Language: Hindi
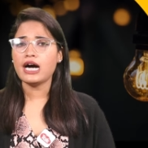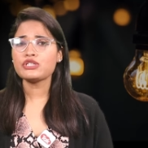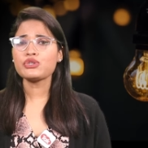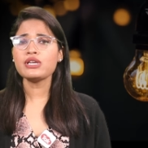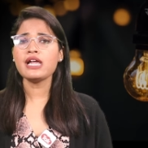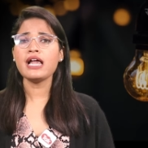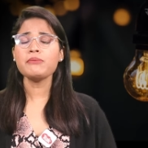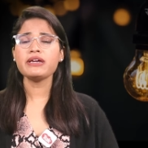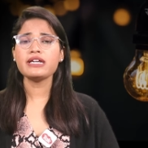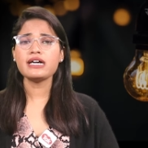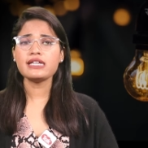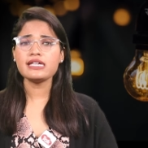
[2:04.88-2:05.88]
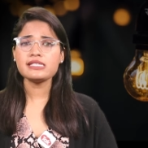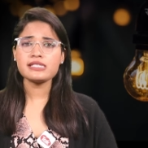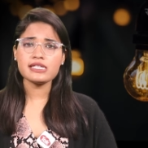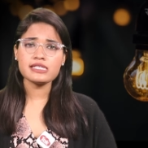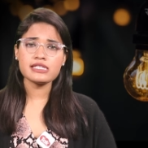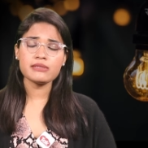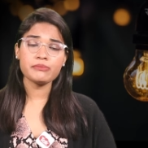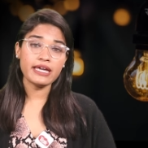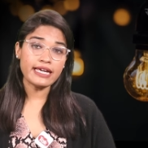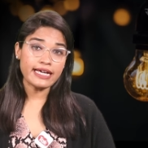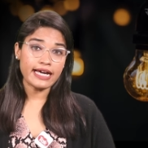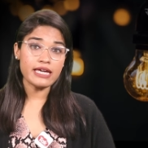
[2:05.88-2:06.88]
अर्जुन लाल मीणा ने संसद
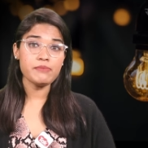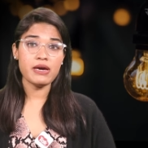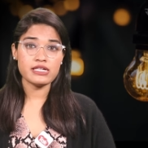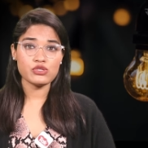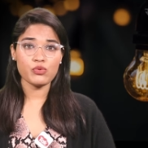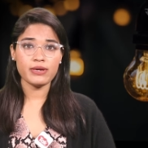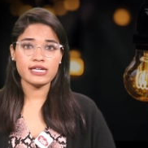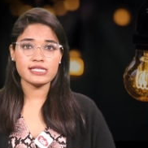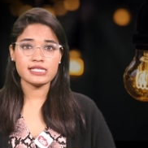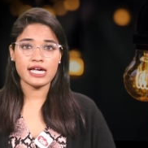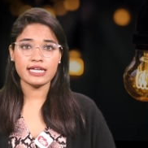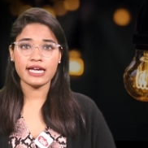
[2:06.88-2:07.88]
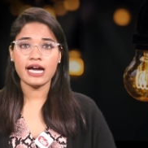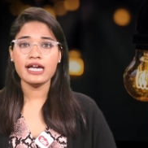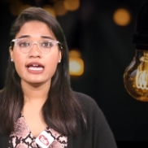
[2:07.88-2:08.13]
में कई बहसों में हिस्सा लिया